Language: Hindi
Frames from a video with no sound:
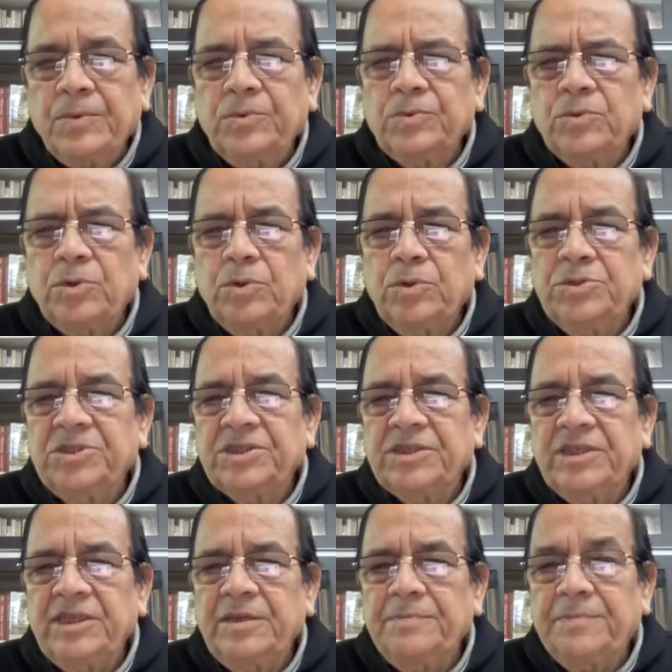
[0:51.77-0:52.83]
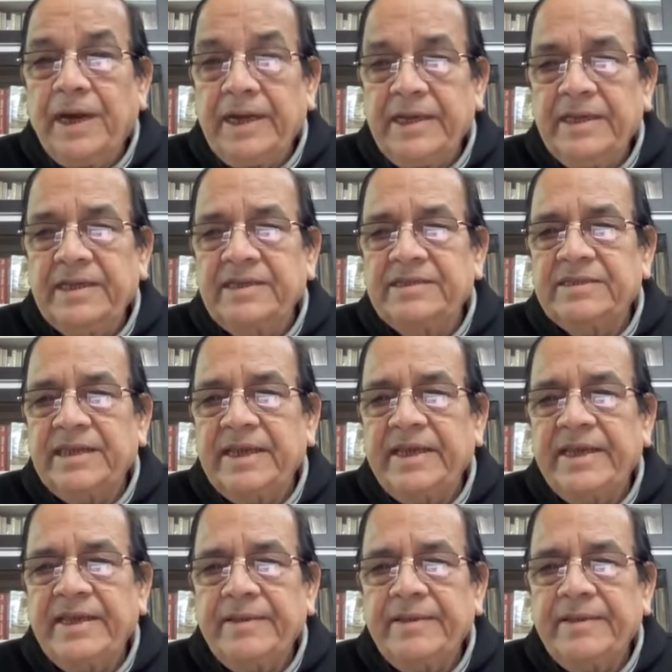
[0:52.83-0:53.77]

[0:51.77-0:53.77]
उनको जितनी बारीकी से